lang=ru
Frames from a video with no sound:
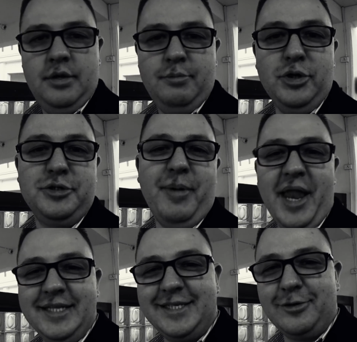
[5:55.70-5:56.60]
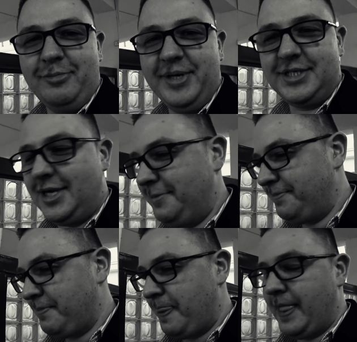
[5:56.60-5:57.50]
Может балансы купить.
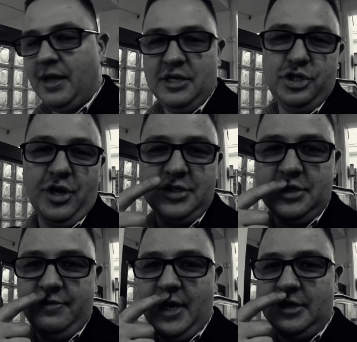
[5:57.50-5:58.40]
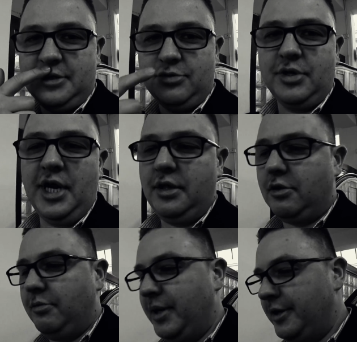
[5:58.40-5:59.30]
Еще раз извиняюсь за эту хрень на
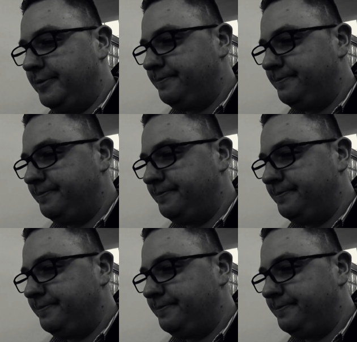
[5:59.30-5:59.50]
губе.